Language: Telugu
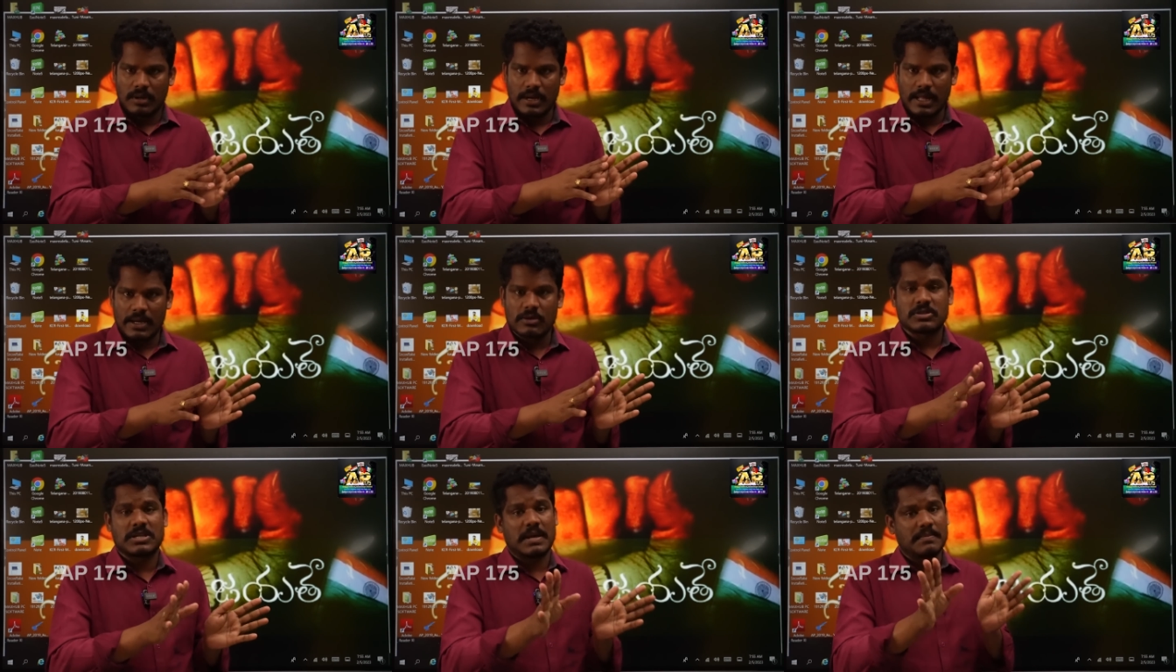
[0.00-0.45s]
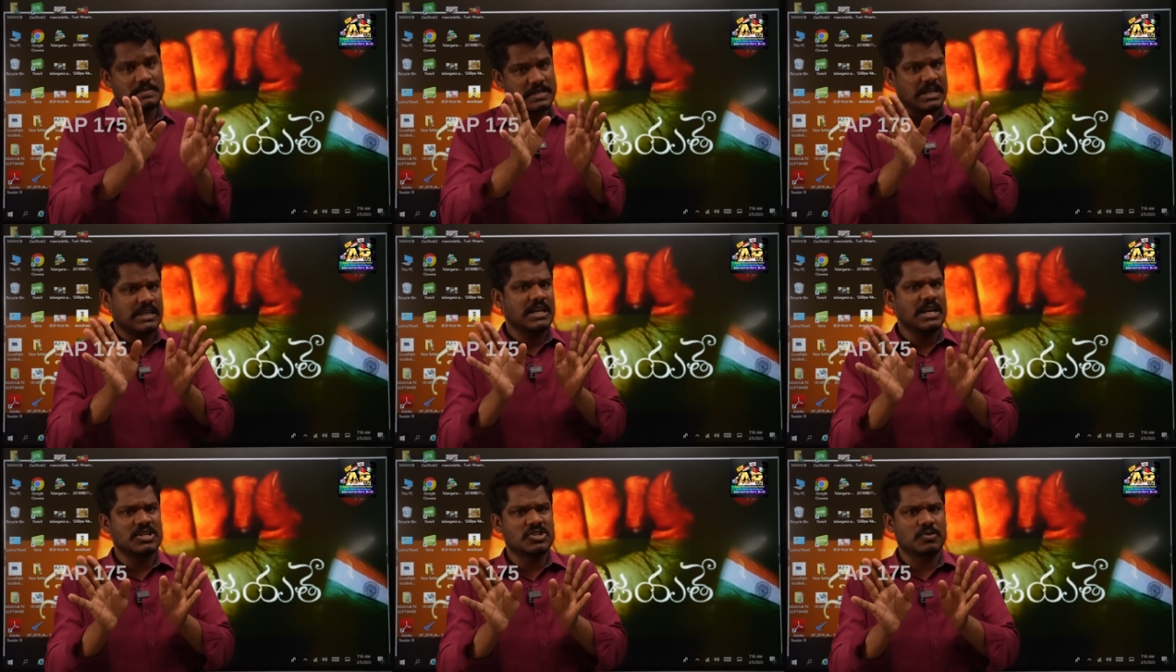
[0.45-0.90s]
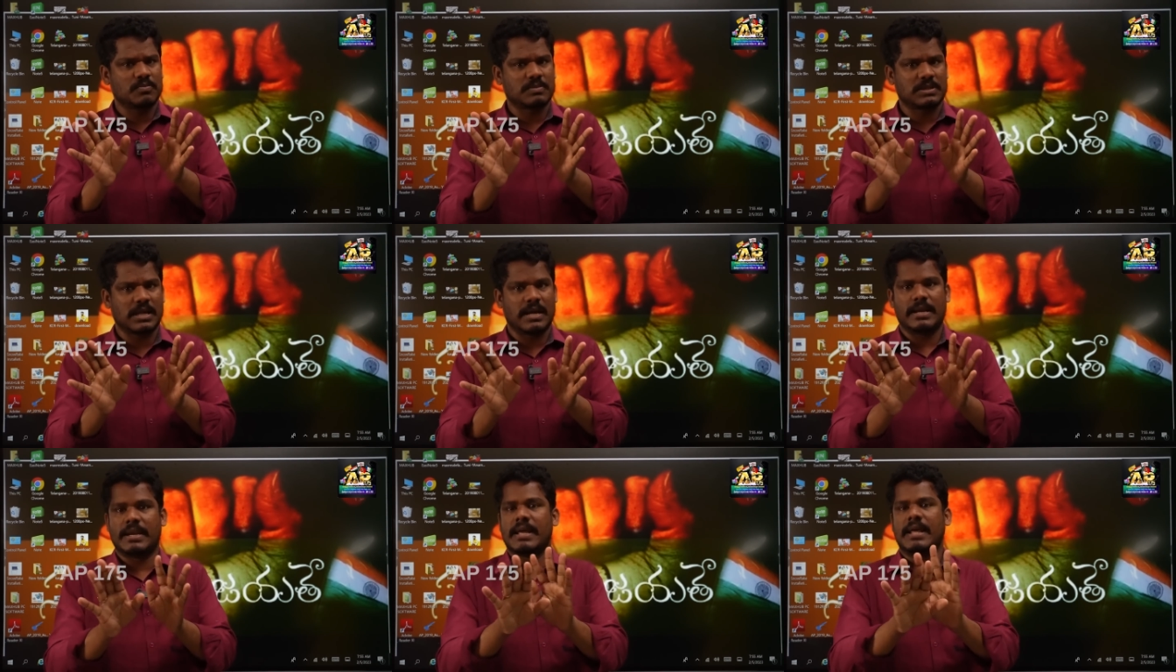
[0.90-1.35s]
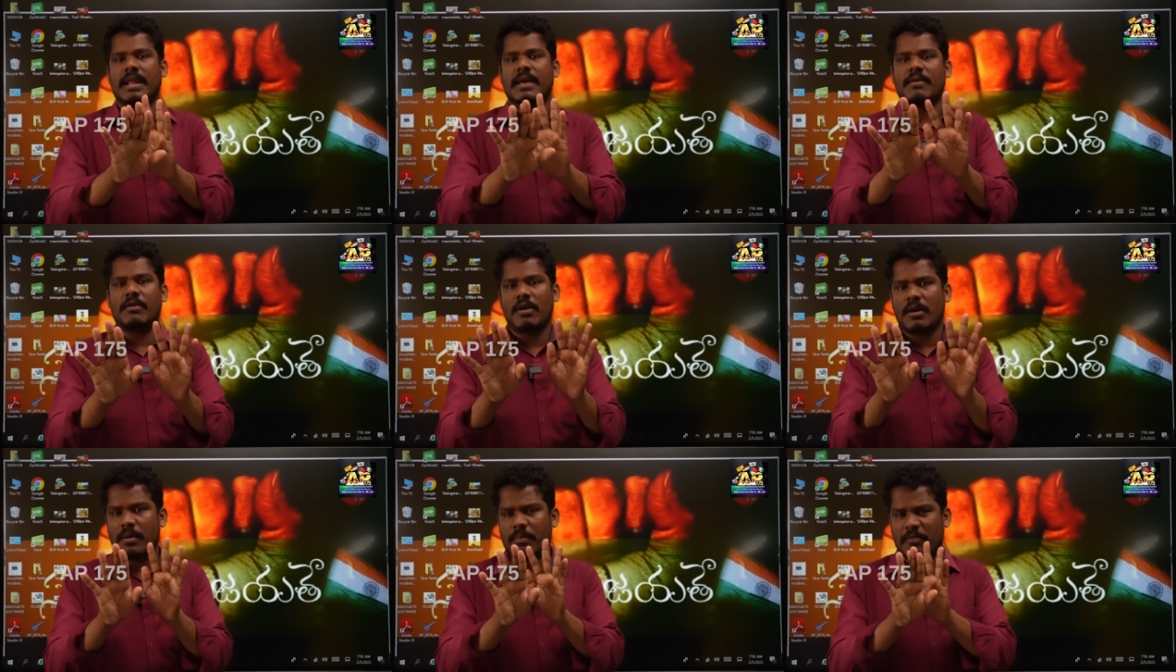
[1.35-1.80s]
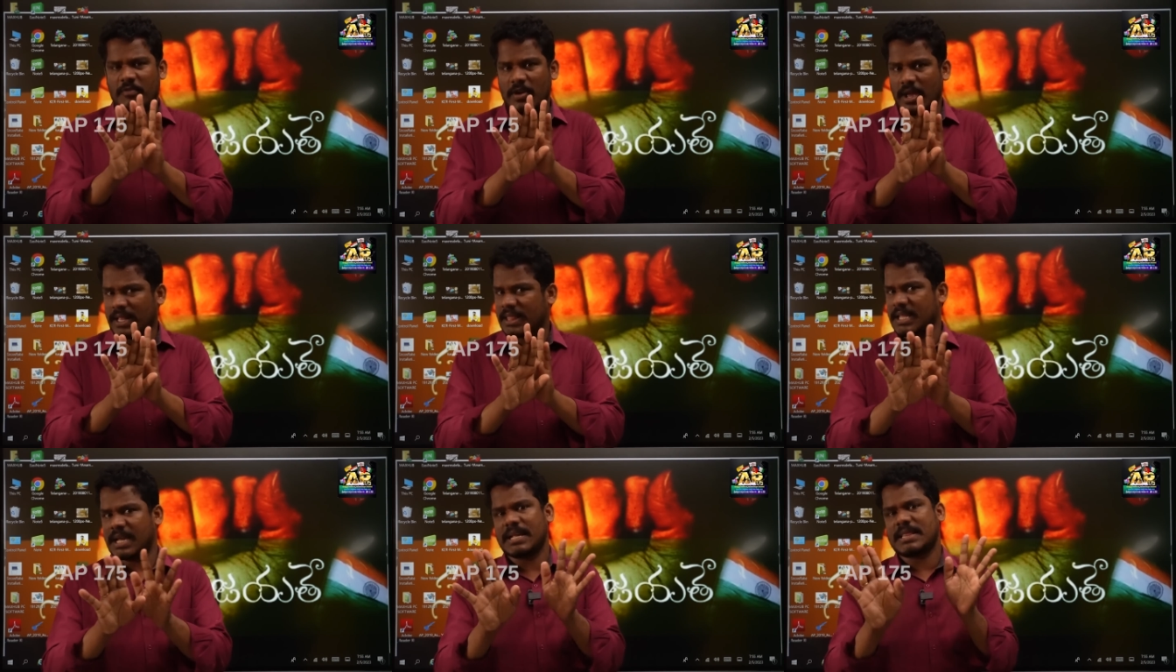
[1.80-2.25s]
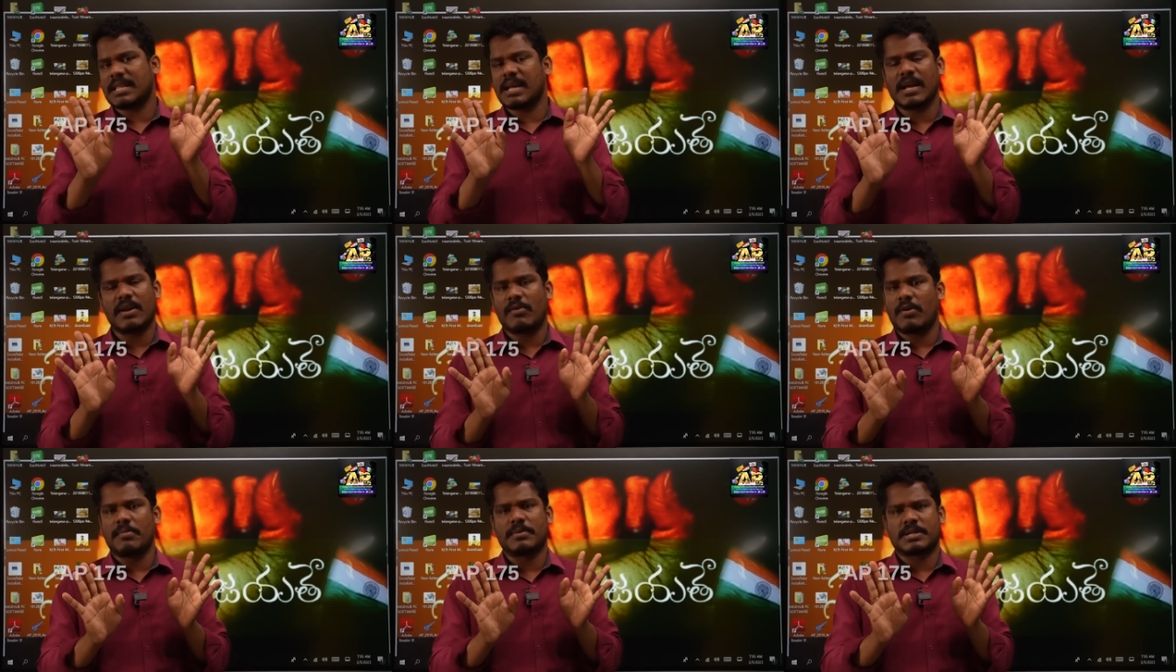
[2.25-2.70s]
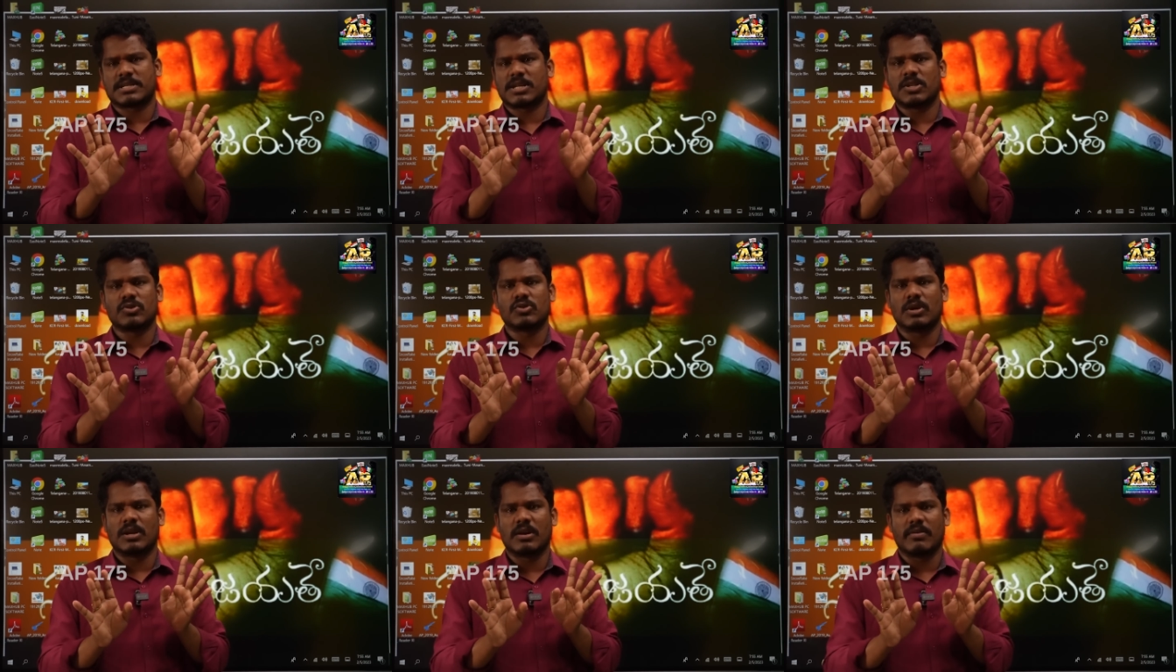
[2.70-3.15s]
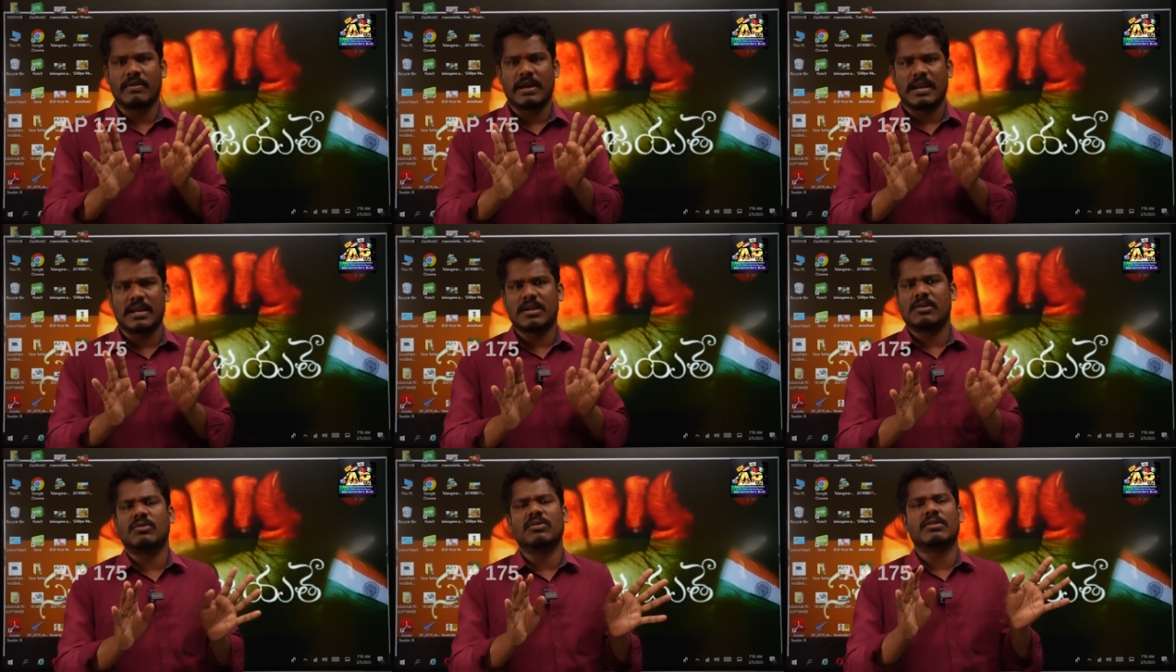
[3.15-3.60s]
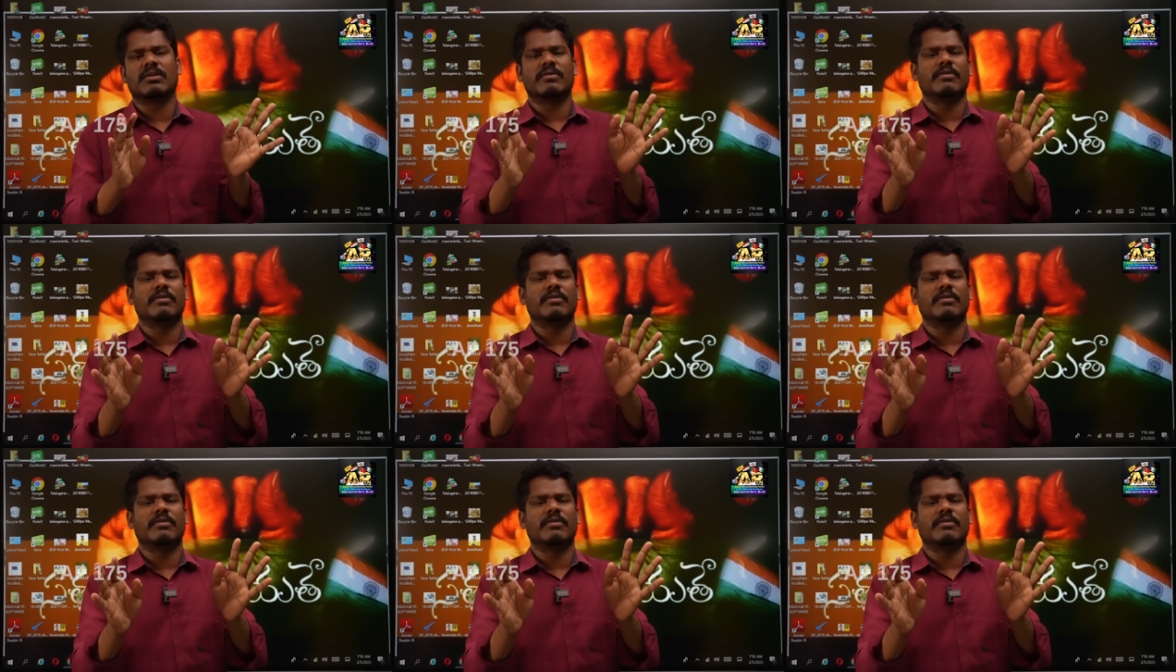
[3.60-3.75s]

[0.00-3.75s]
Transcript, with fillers: నేను సబ్జెక్టే చెప్తా నేనేమి వ్యక్తిగతంగా విమర్శల జోలికి వెళ్ళను